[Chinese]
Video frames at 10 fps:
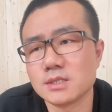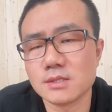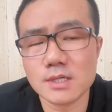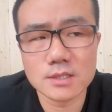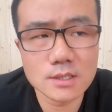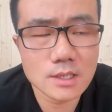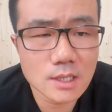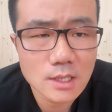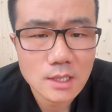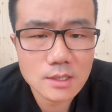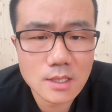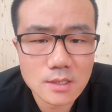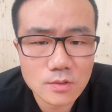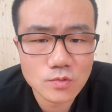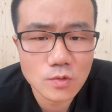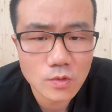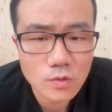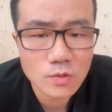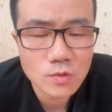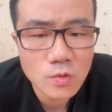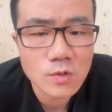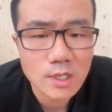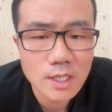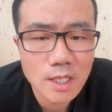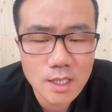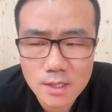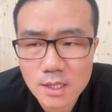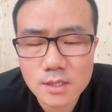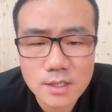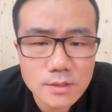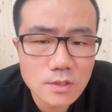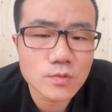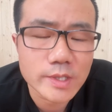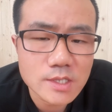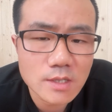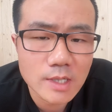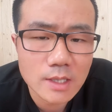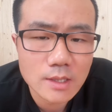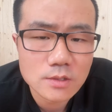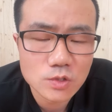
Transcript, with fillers: 希望这个你也能如同库里呀他的人生轨迹一般呢，